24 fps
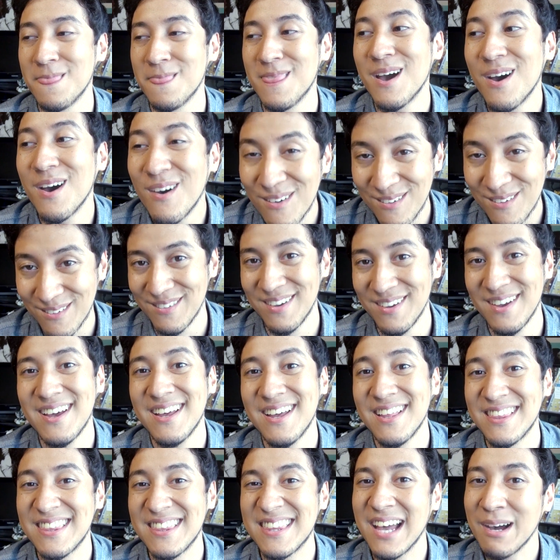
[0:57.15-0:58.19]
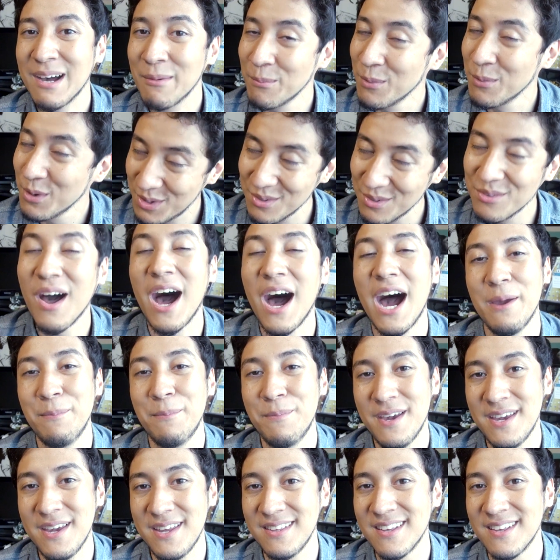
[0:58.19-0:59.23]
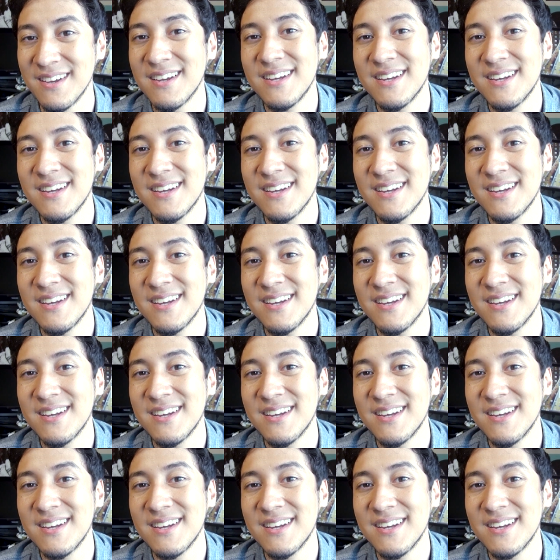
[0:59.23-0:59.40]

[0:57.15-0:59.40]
Então, tá muito no hype ainda.